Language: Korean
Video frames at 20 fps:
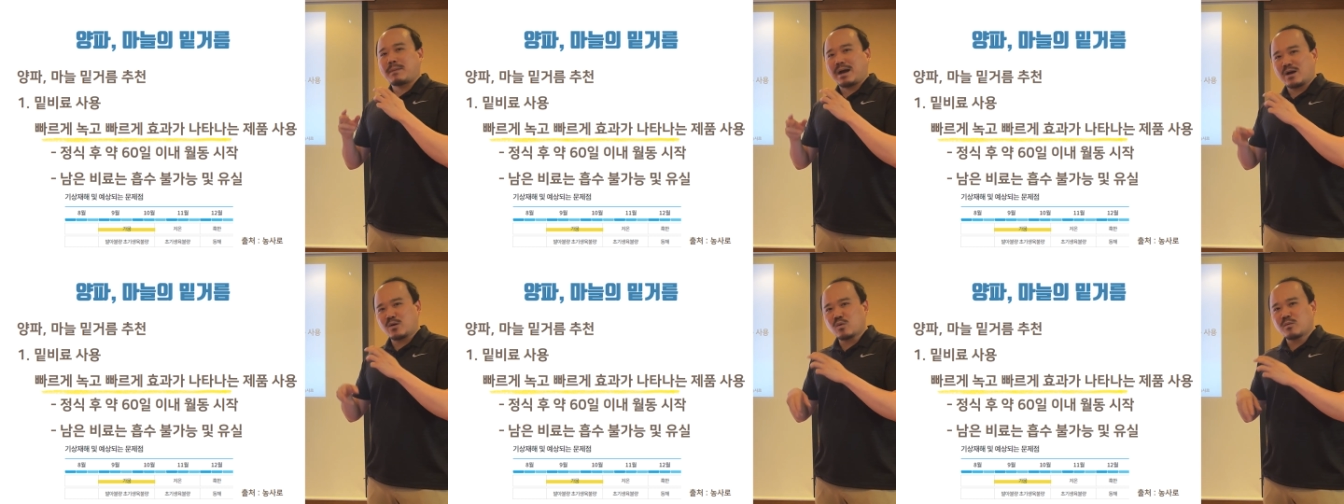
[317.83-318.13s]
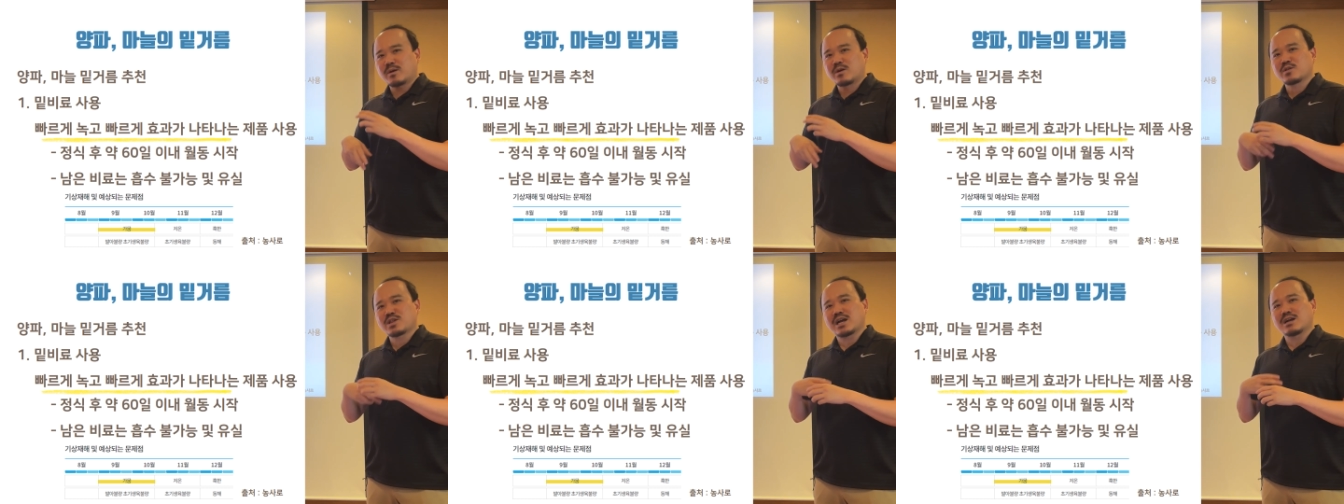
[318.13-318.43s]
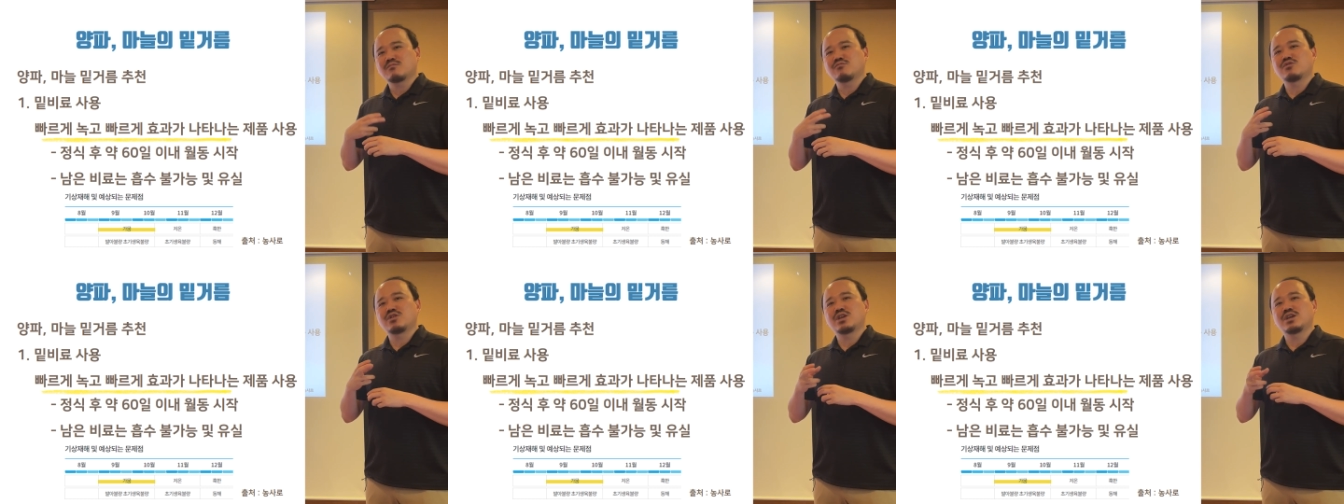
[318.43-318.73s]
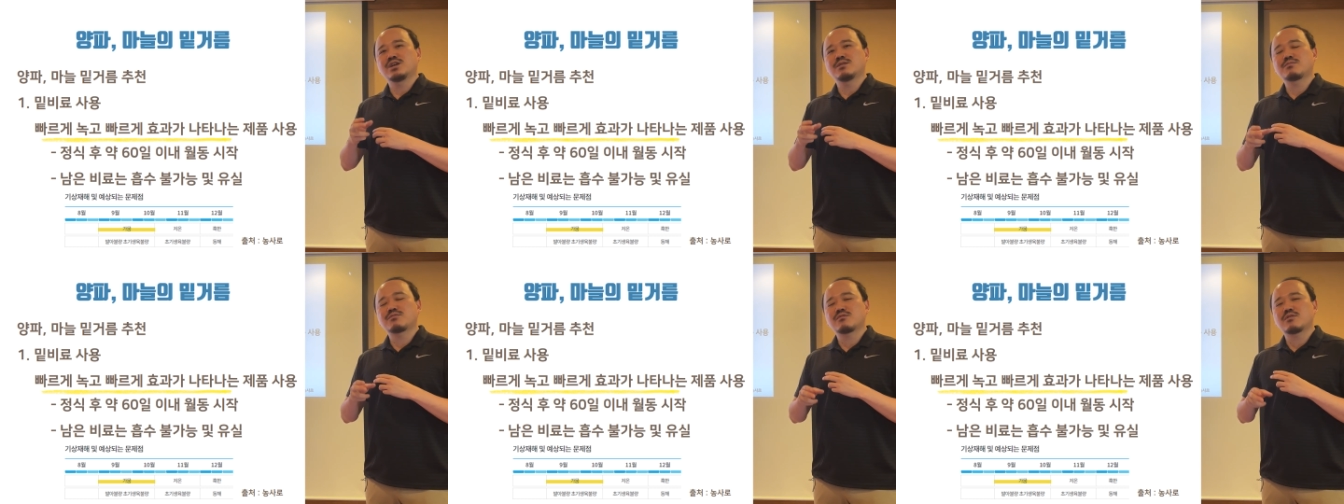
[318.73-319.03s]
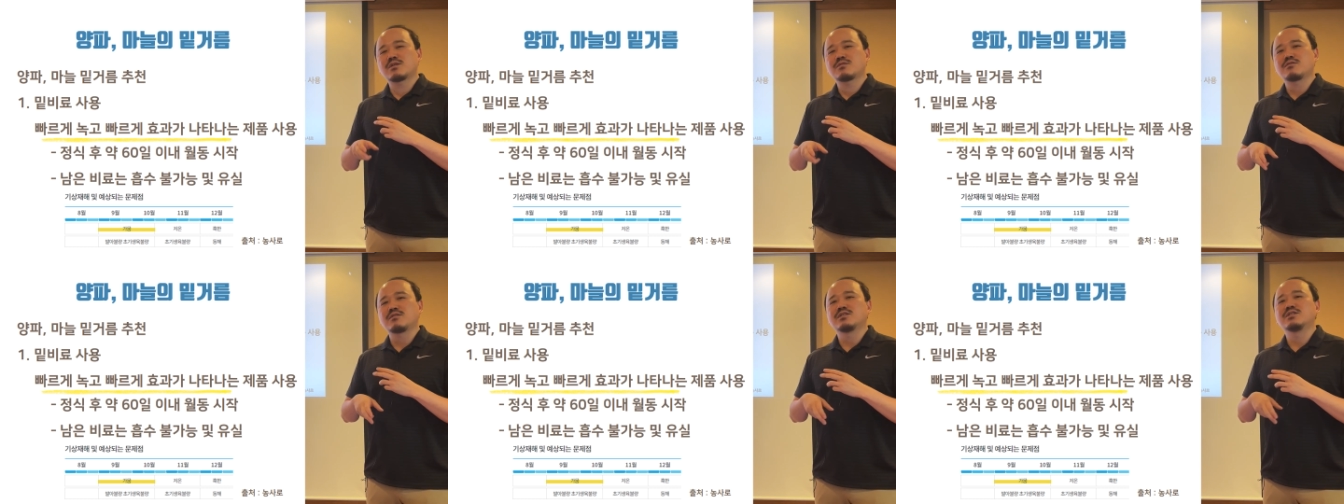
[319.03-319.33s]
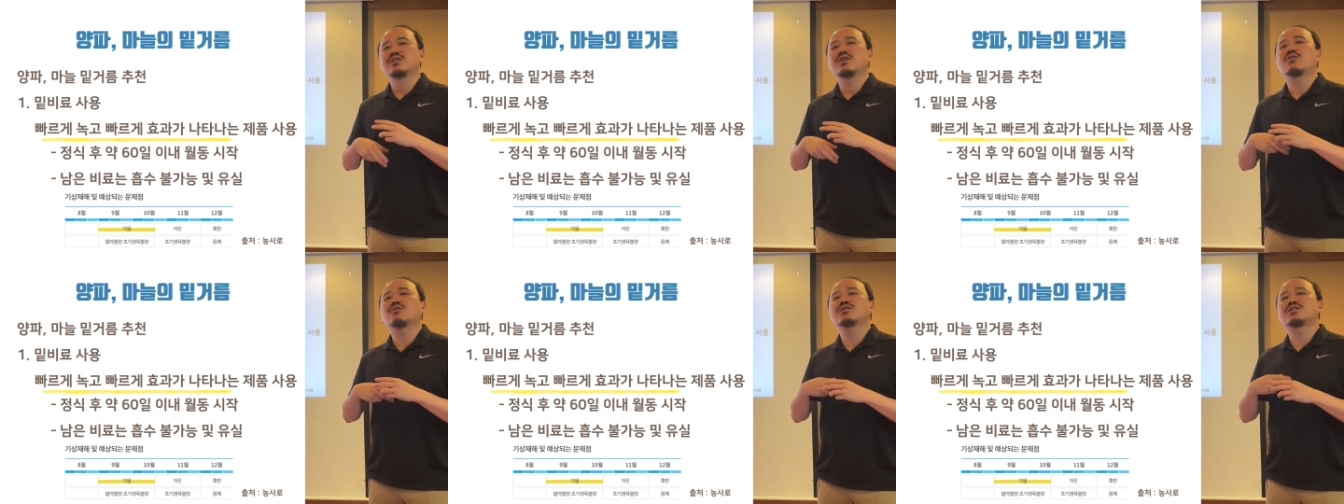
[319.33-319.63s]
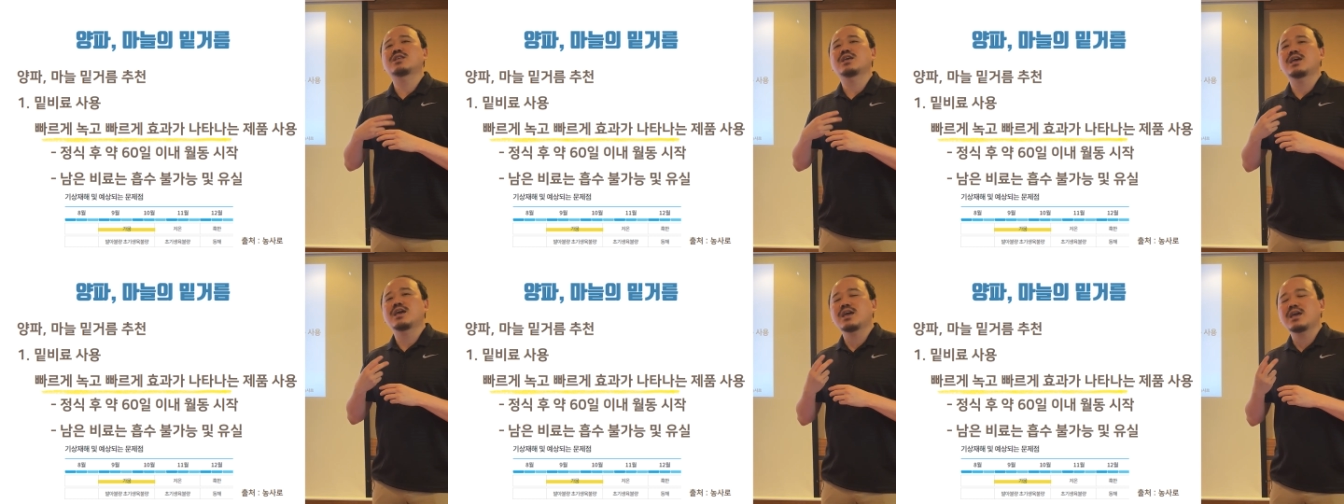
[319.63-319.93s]
바로바로 작물이 흡수할 수 있는
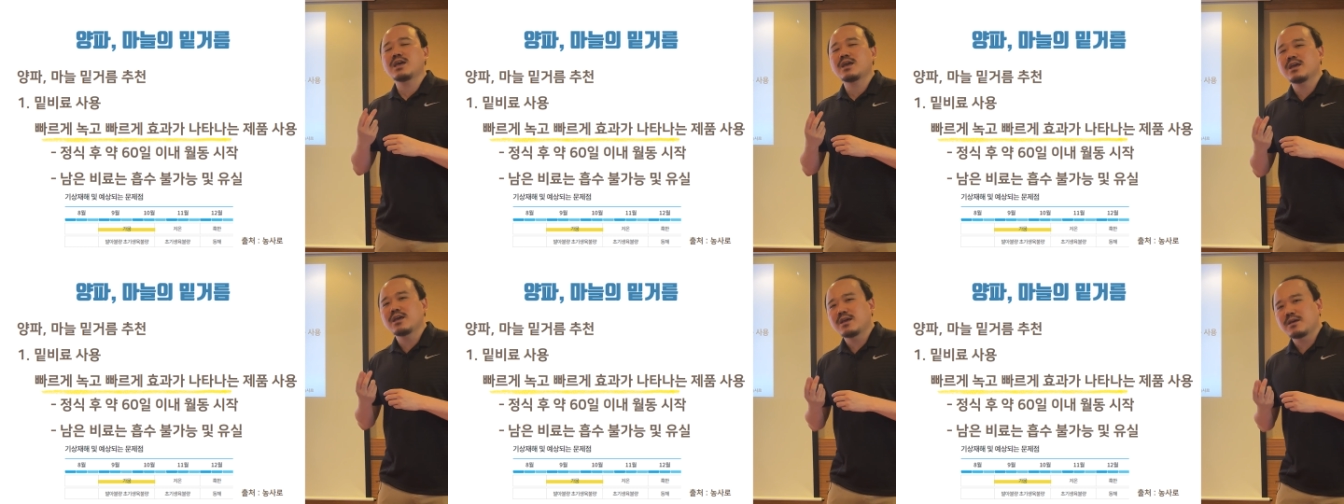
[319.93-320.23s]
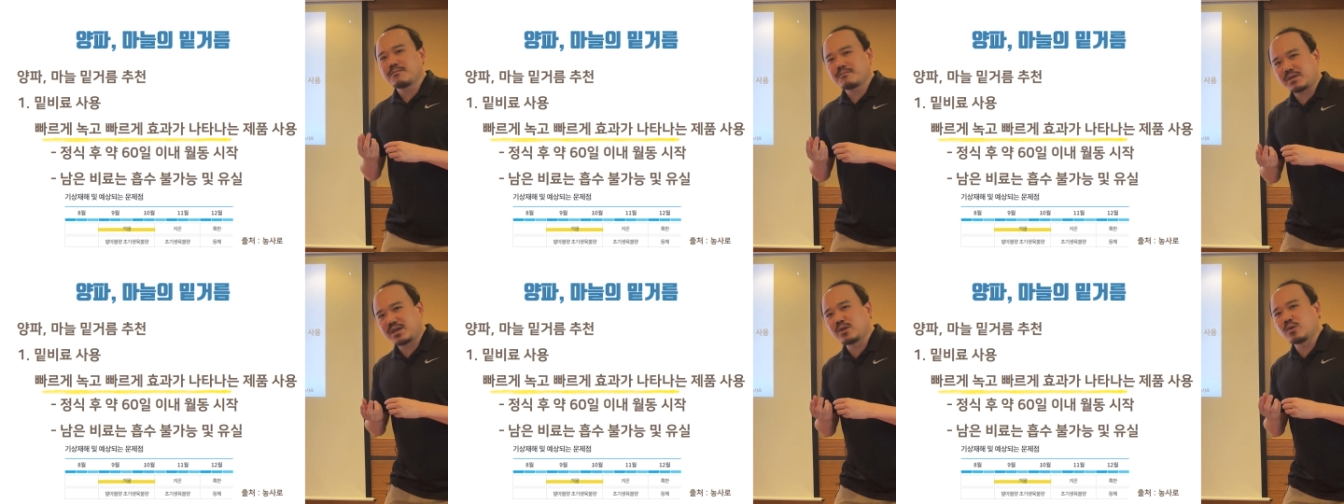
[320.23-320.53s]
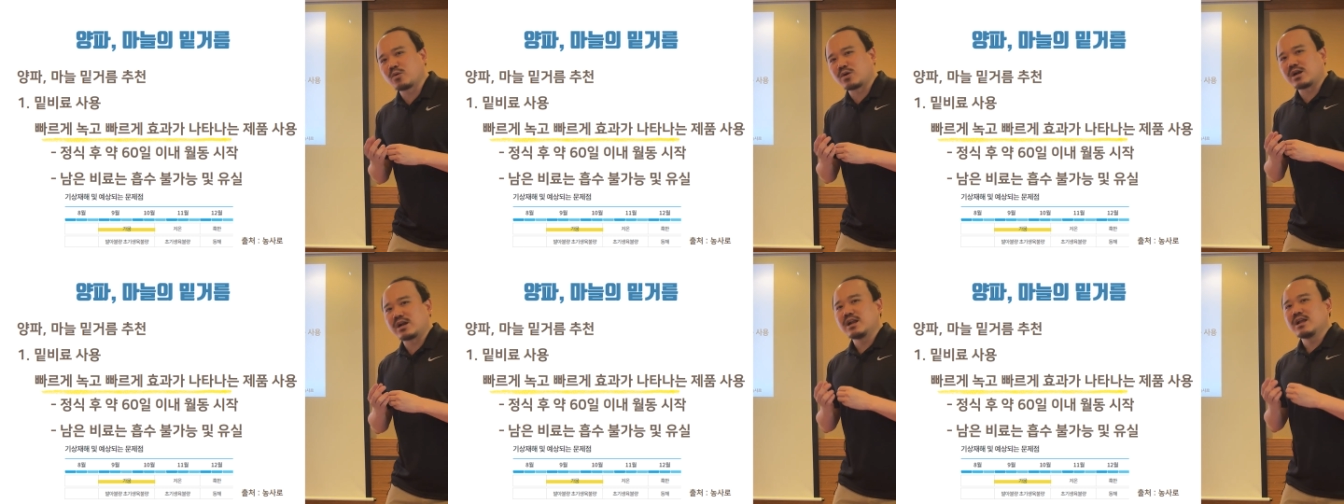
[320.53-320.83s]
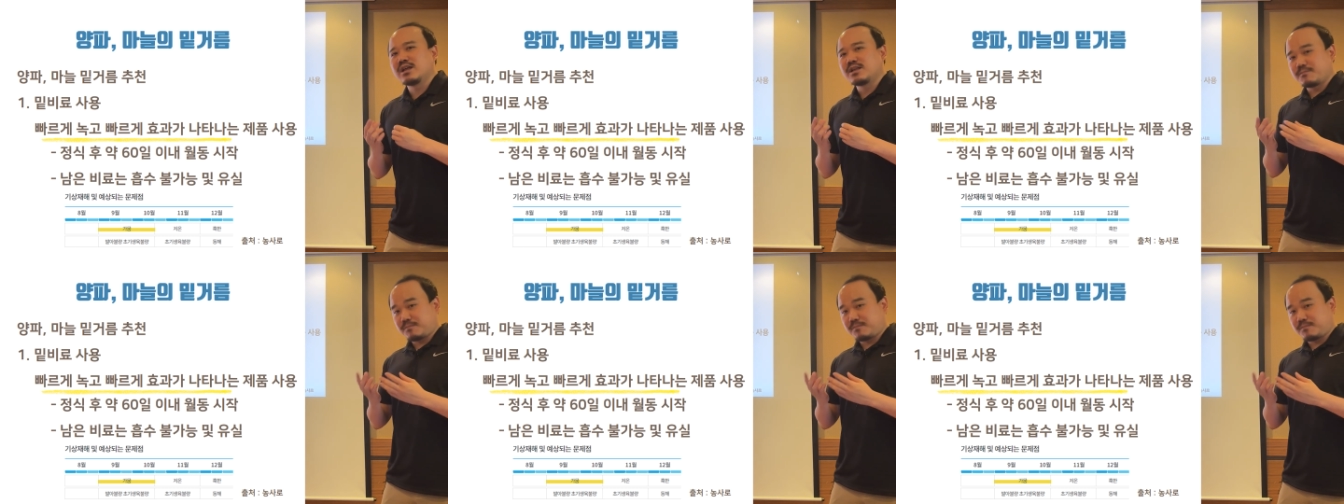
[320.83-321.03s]
형태의 비료를